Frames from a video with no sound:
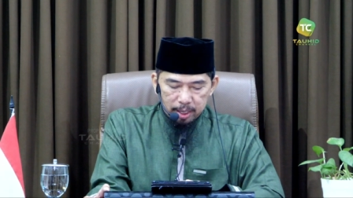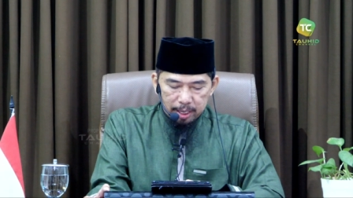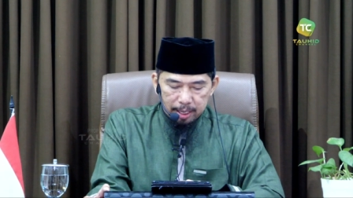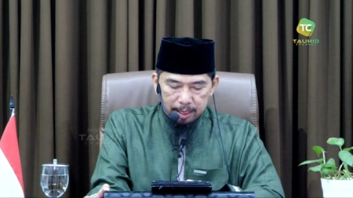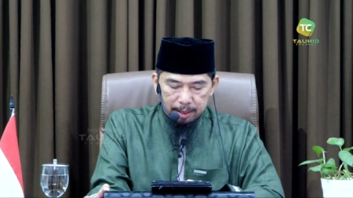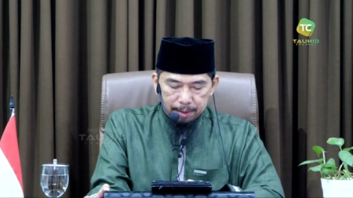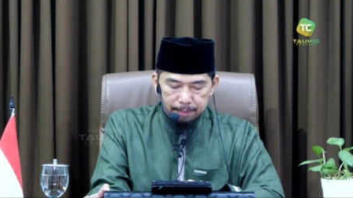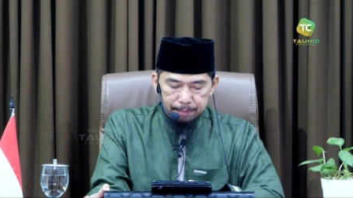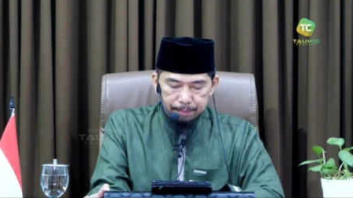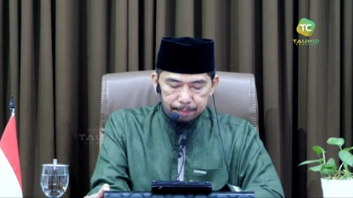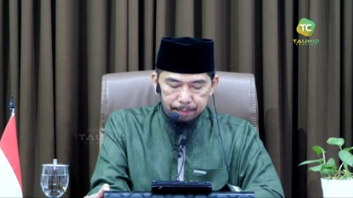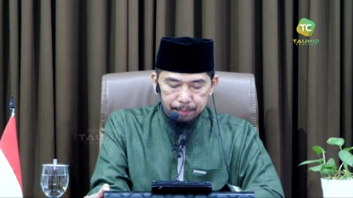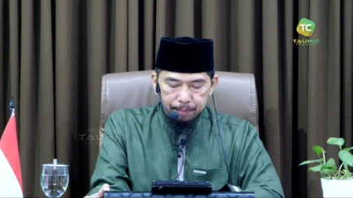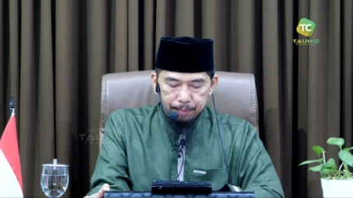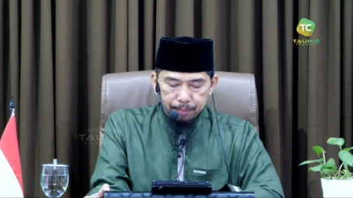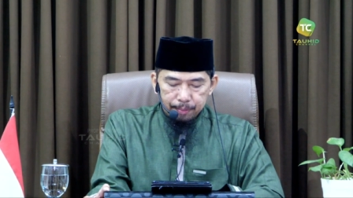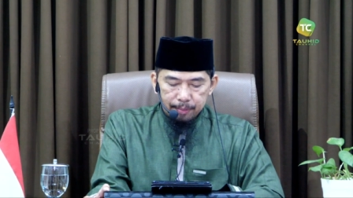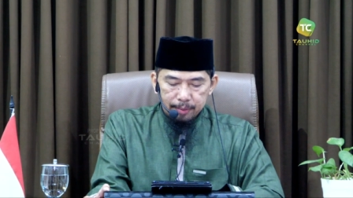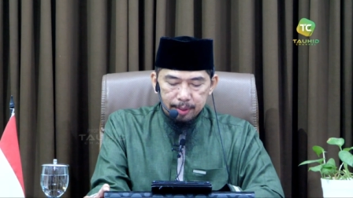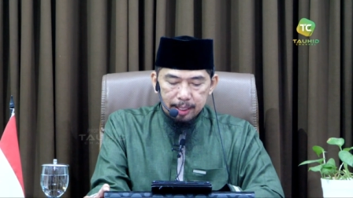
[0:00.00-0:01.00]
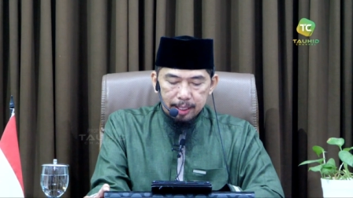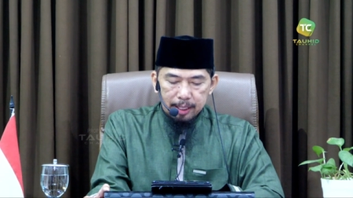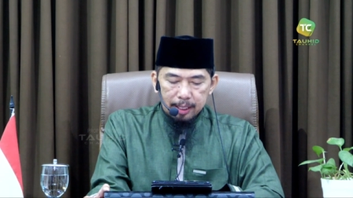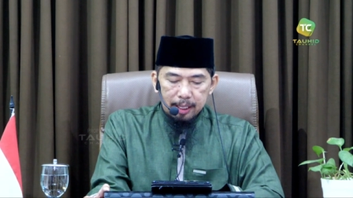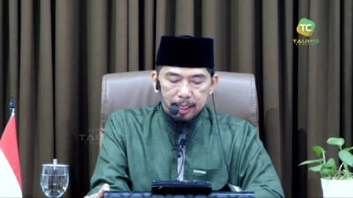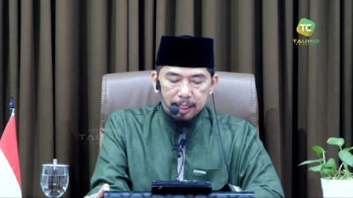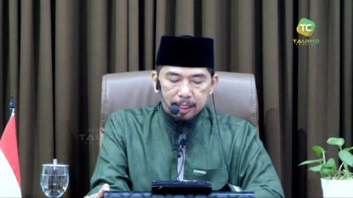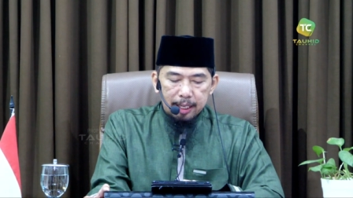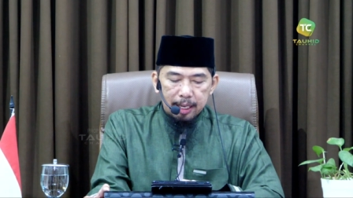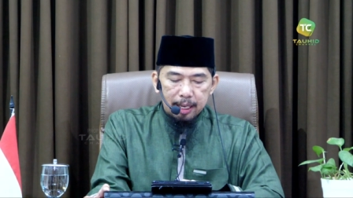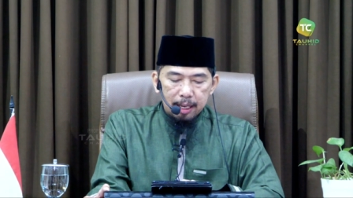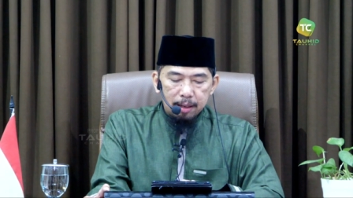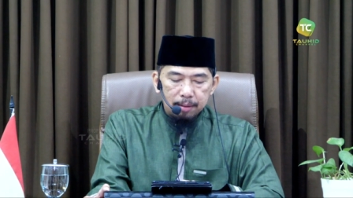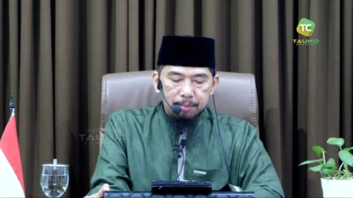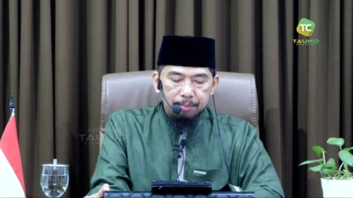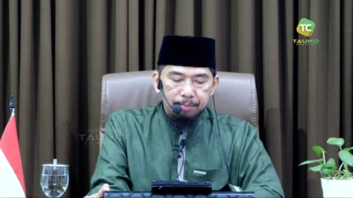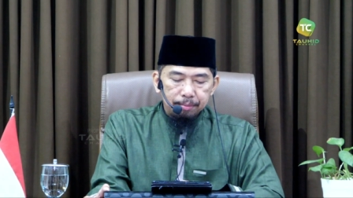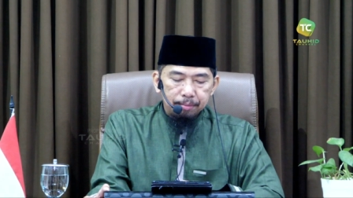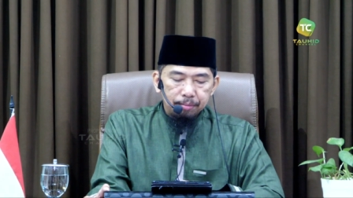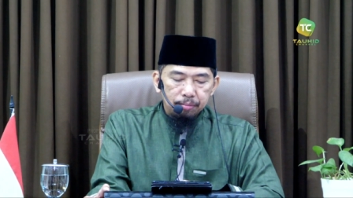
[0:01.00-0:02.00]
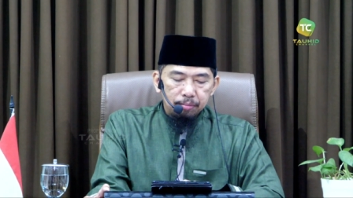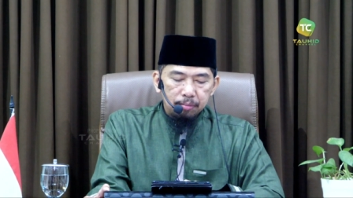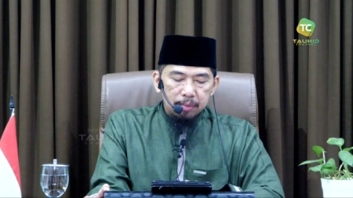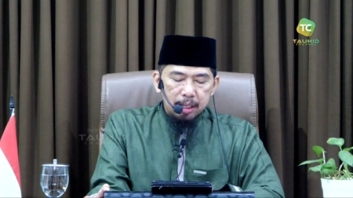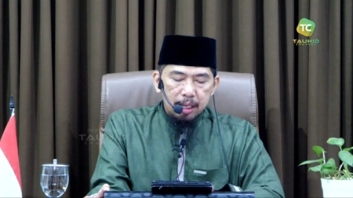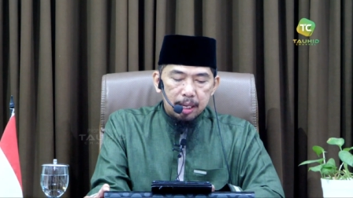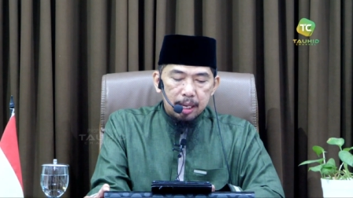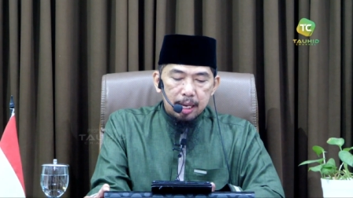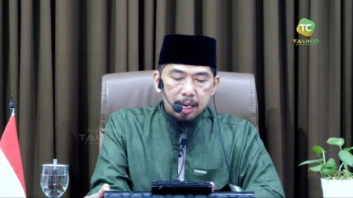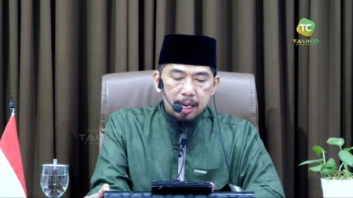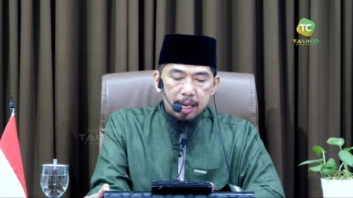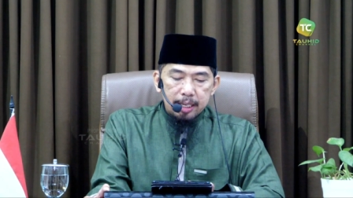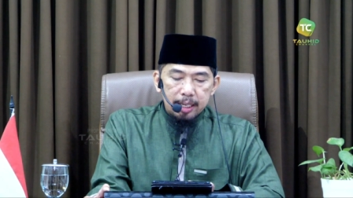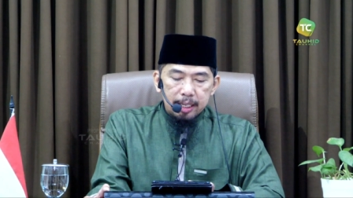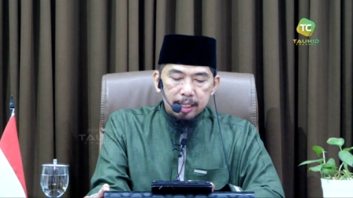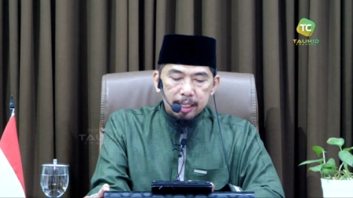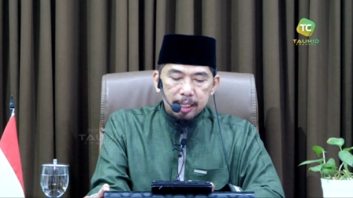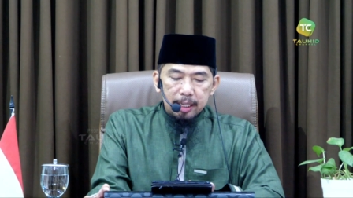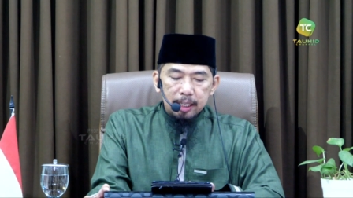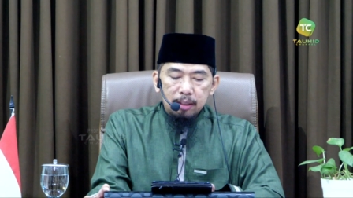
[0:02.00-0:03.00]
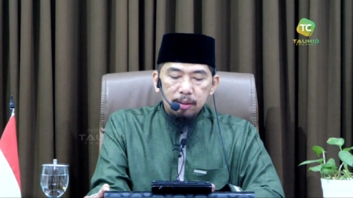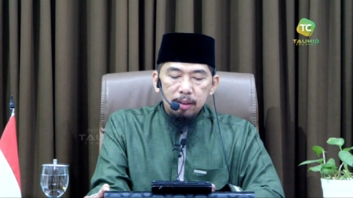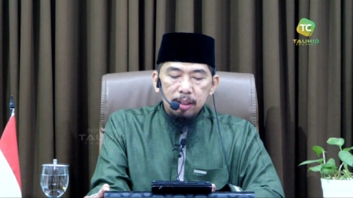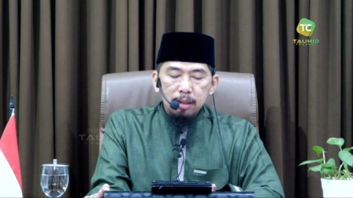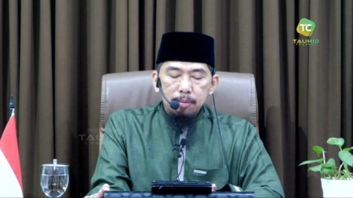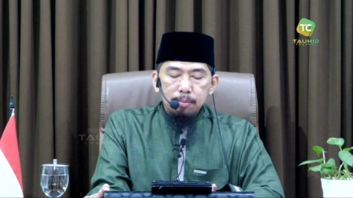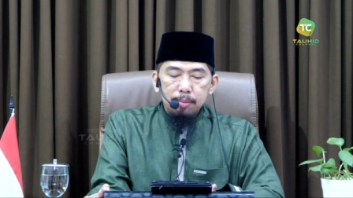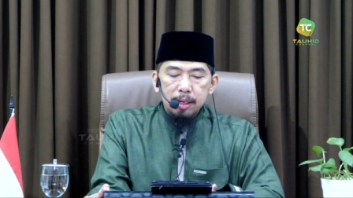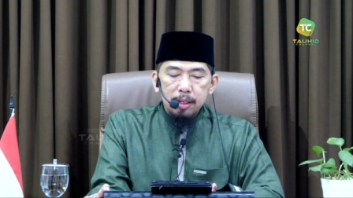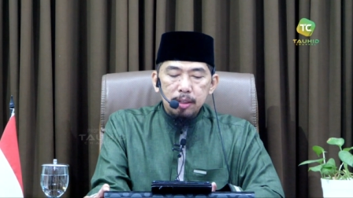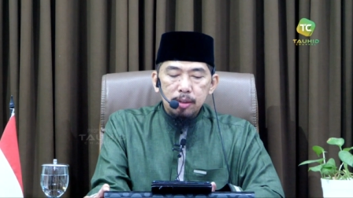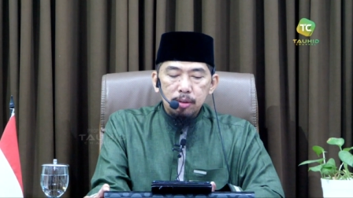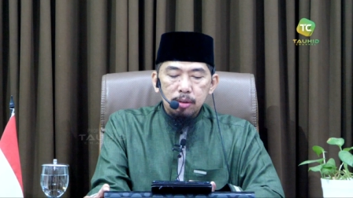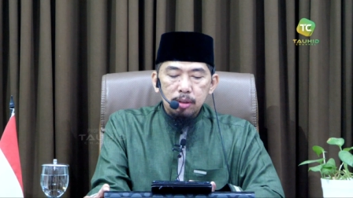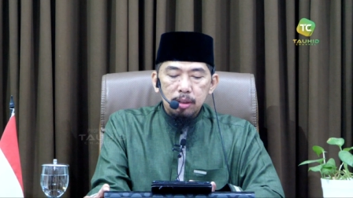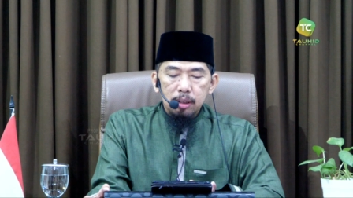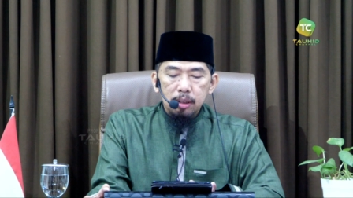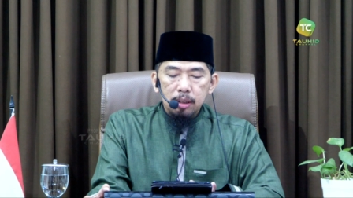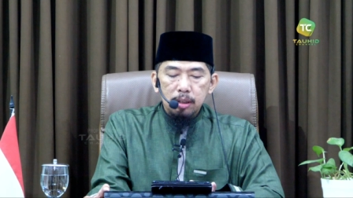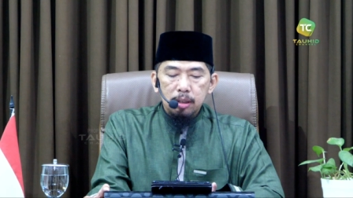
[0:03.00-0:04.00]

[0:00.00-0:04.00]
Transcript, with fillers: Iya. Gitu ya. Nah, jadi itu yang dimaksud